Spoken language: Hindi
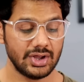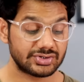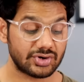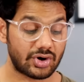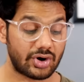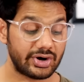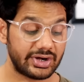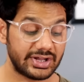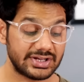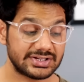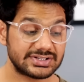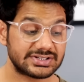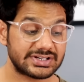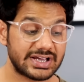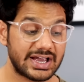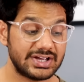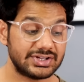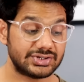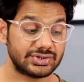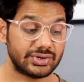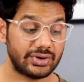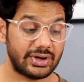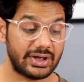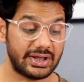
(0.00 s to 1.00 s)
ऑडियंस
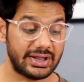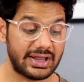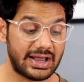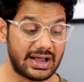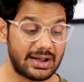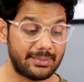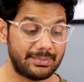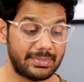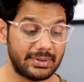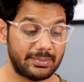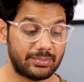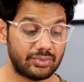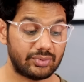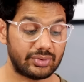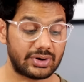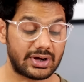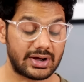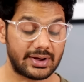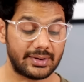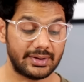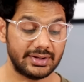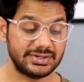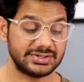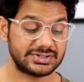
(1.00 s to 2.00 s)
साइज जो है यहाँ पे
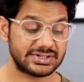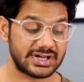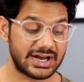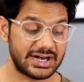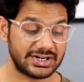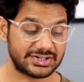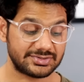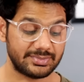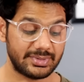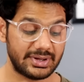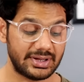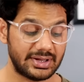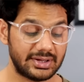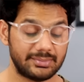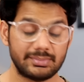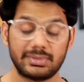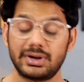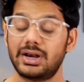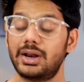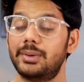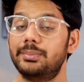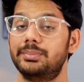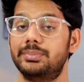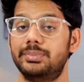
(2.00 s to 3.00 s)
पूरा इनसाइट्स में
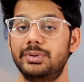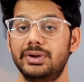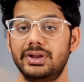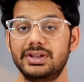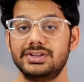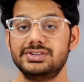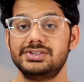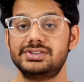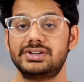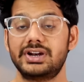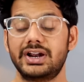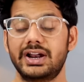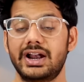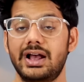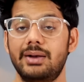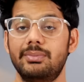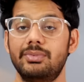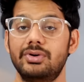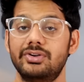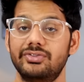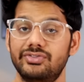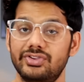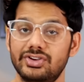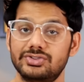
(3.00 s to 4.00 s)
मतलब
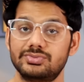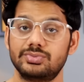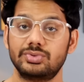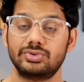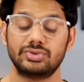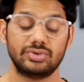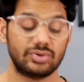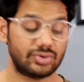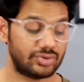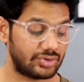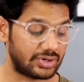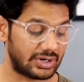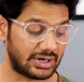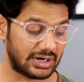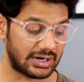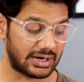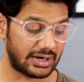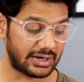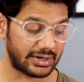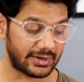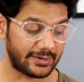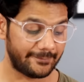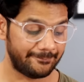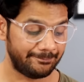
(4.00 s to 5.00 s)
इंस्टाग्राम और फेसबुक दोनों का
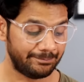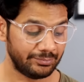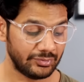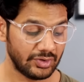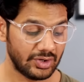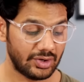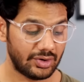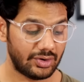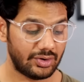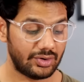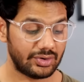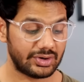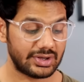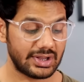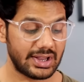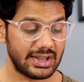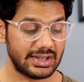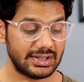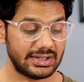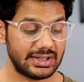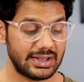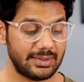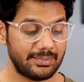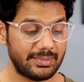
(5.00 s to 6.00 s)
लगा के ओके
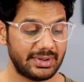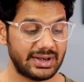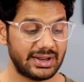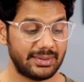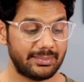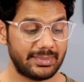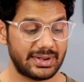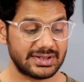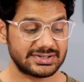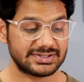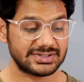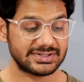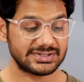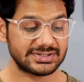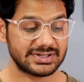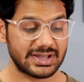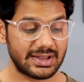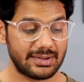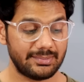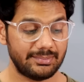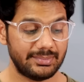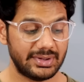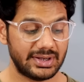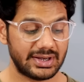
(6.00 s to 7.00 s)
ये मेरे मैसेज
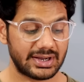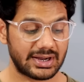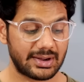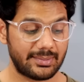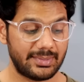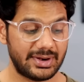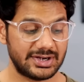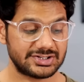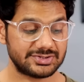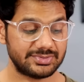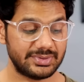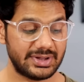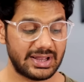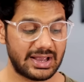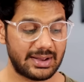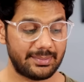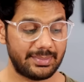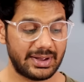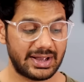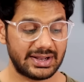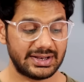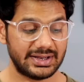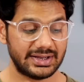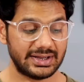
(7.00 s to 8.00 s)
हैं मेरे कमेंट्स भी यहाँ
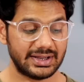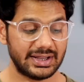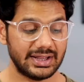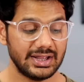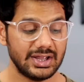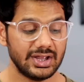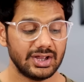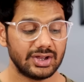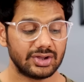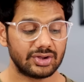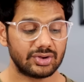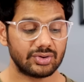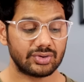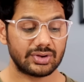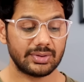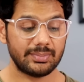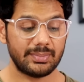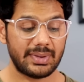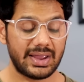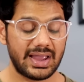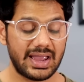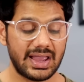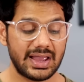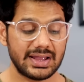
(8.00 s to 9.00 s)
पे आ जाएंगे क्योंकि
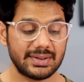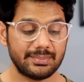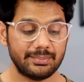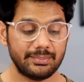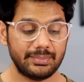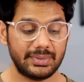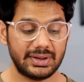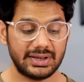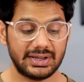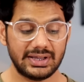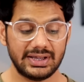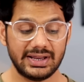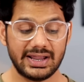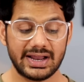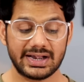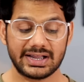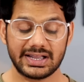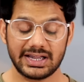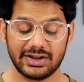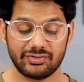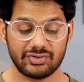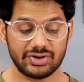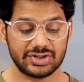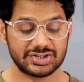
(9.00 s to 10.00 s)
मैं मेनली
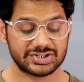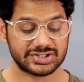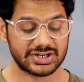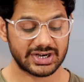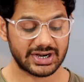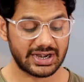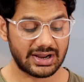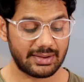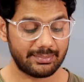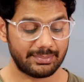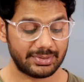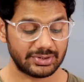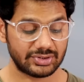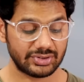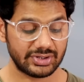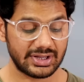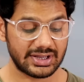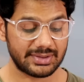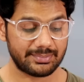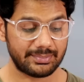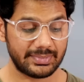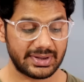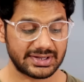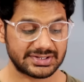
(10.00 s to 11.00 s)
एक्टिव हूँ इंस्टाग्राम पे तो
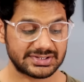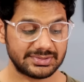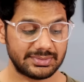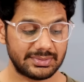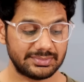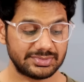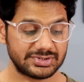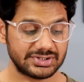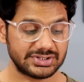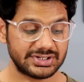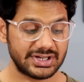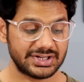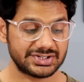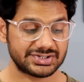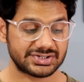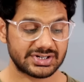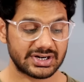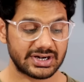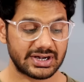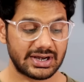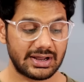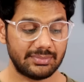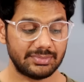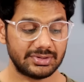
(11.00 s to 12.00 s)
यहाँ मैक्सिमम चीज़ें
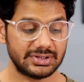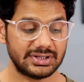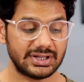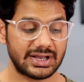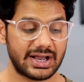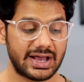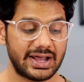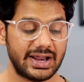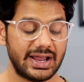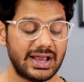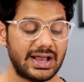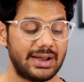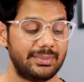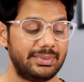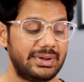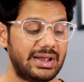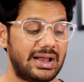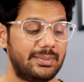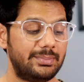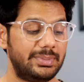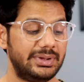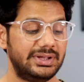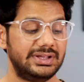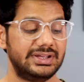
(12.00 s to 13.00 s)
इंस्टाग्राम की दिखा रहे हैं अब
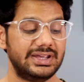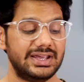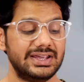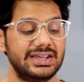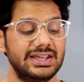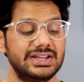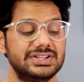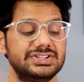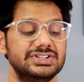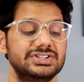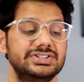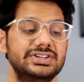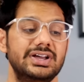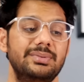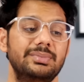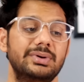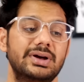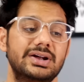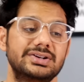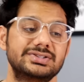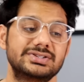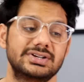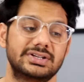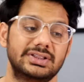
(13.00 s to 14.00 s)
यहाँ पे ये ये चीज़ें हम
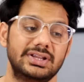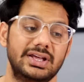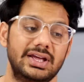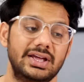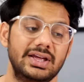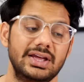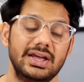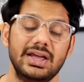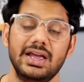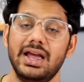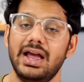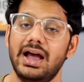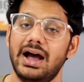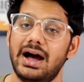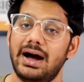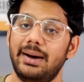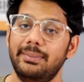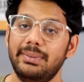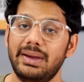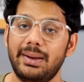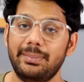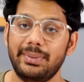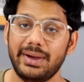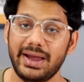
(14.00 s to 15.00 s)
कर सकते हैं
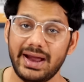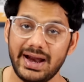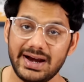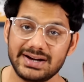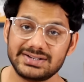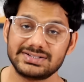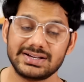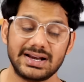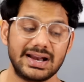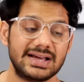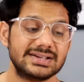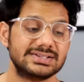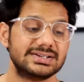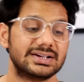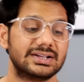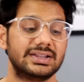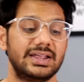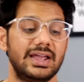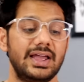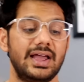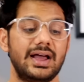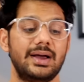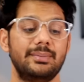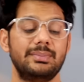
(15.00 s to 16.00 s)
हम यहाँ पे एड्स चला
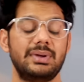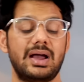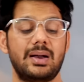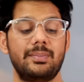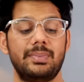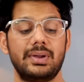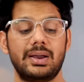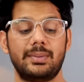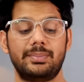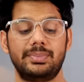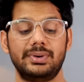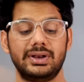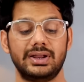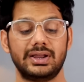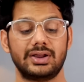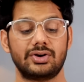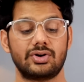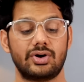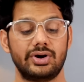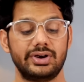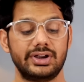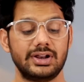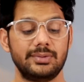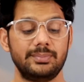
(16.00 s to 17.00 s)
सकते हैं हम यहाँ पे अपने
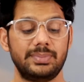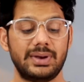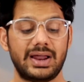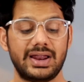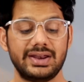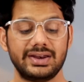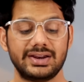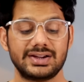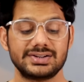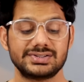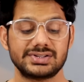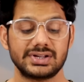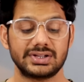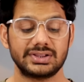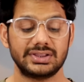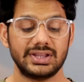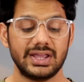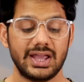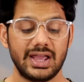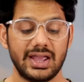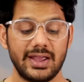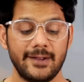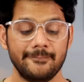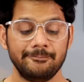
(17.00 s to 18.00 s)
कंटेंट प्लान कर सकते
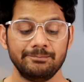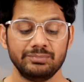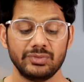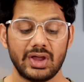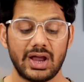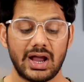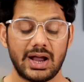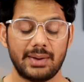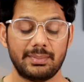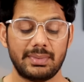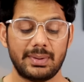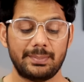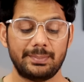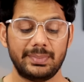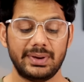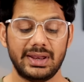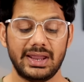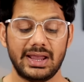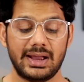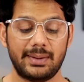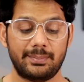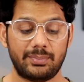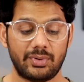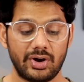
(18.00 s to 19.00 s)
हैं हम
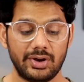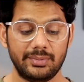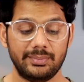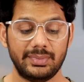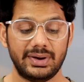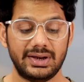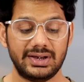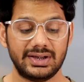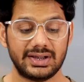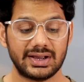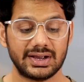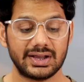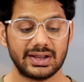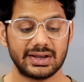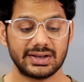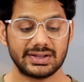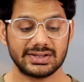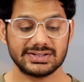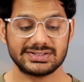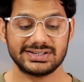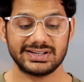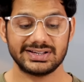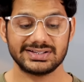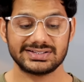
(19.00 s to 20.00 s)
अपने अपॉइंटमेंट अगर
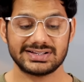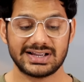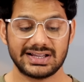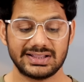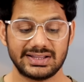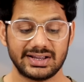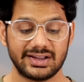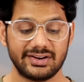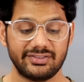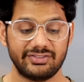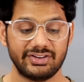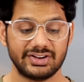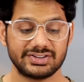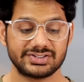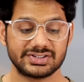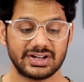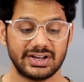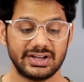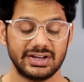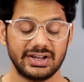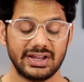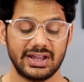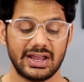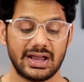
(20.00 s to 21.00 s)
किसी के साथ अगर फिक्स
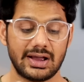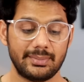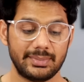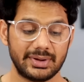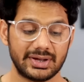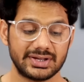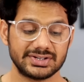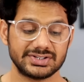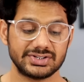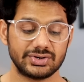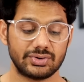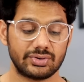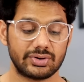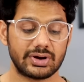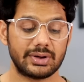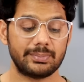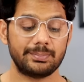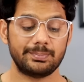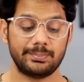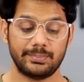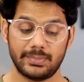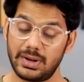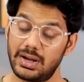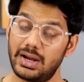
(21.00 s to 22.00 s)
करनी है या हमें किसी को
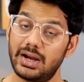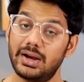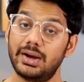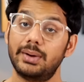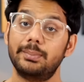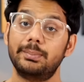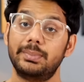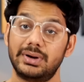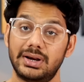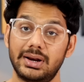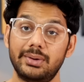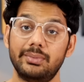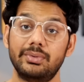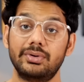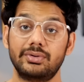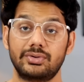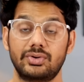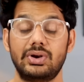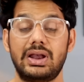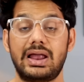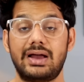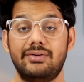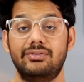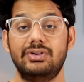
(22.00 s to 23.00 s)
आ, मतलब
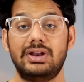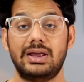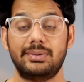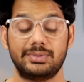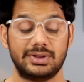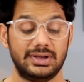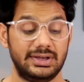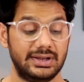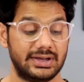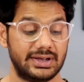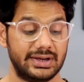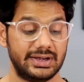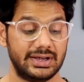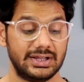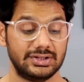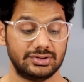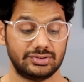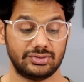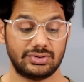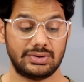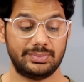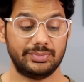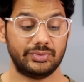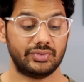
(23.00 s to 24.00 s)
क्लाब लैब के लिए करना है
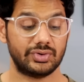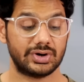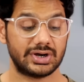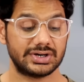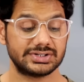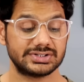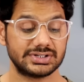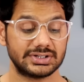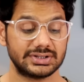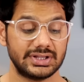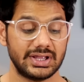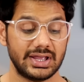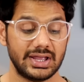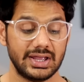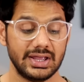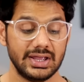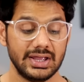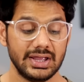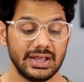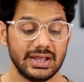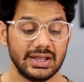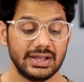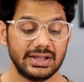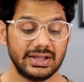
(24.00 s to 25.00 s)
तो हम वो कर सकते हैं
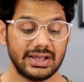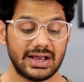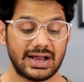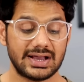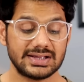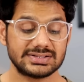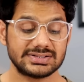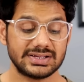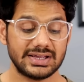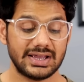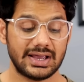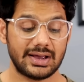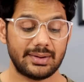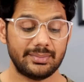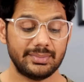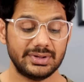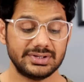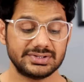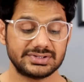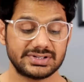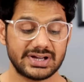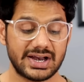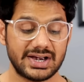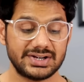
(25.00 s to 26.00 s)
यहाँ से हम
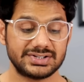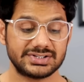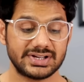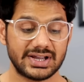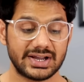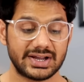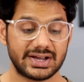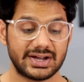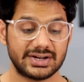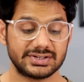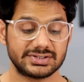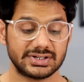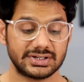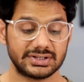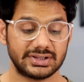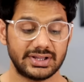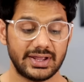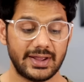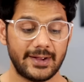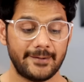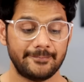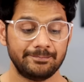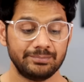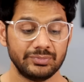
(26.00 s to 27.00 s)
इंसाइट चेक कर
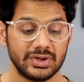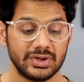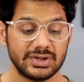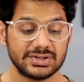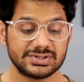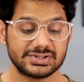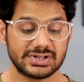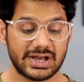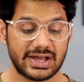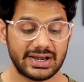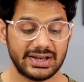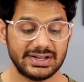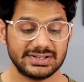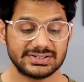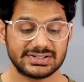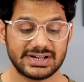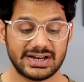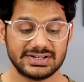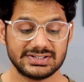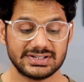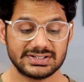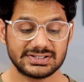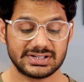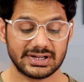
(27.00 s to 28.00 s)
सकते हैं सारे
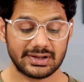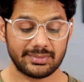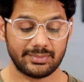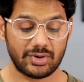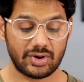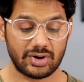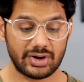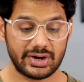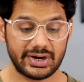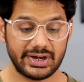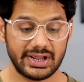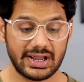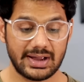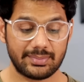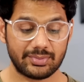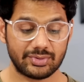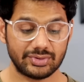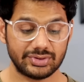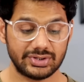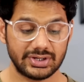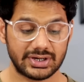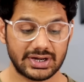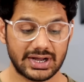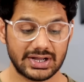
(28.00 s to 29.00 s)
इंसाइट जैसे कि मैं ऑलरेडी
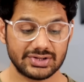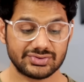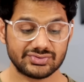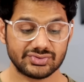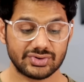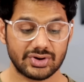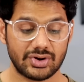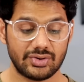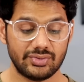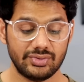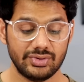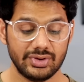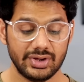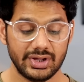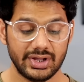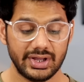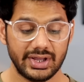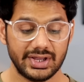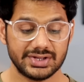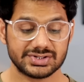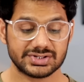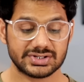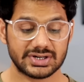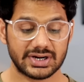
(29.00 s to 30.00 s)
आपको दिखा चुका हूँ
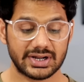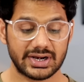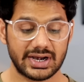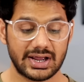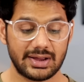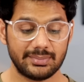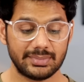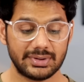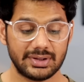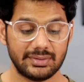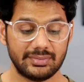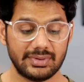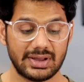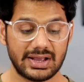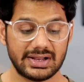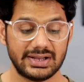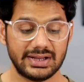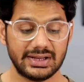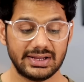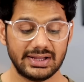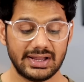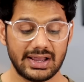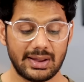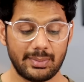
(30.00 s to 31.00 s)
इंस्टाग्राम की भी आ
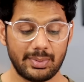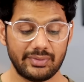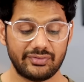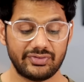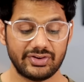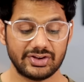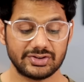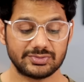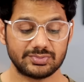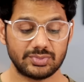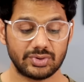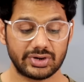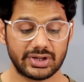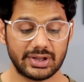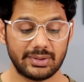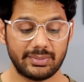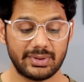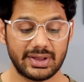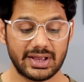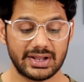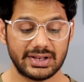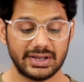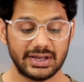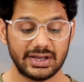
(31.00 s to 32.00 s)
जाएंगी यहाँ पे फेसबुक की
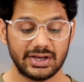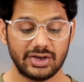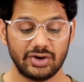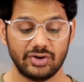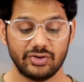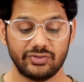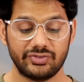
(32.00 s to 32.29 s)
भी आ जाएगी न्यू